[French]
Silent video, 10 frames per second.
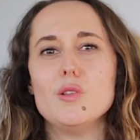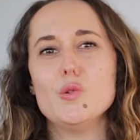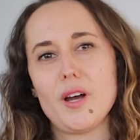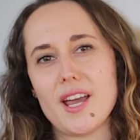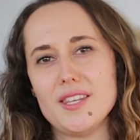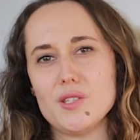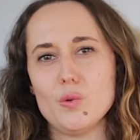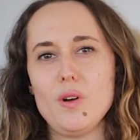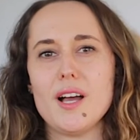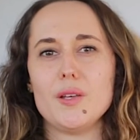Nous
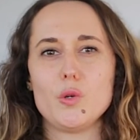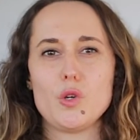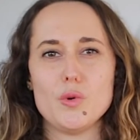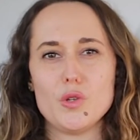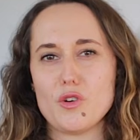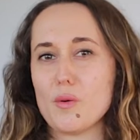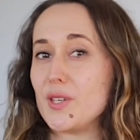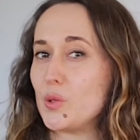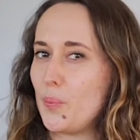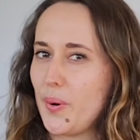réalisons un document de
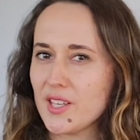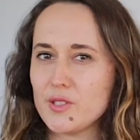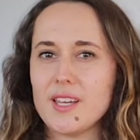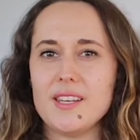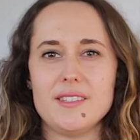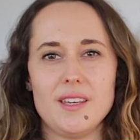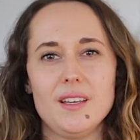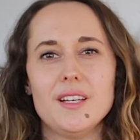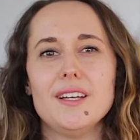formation personnalisé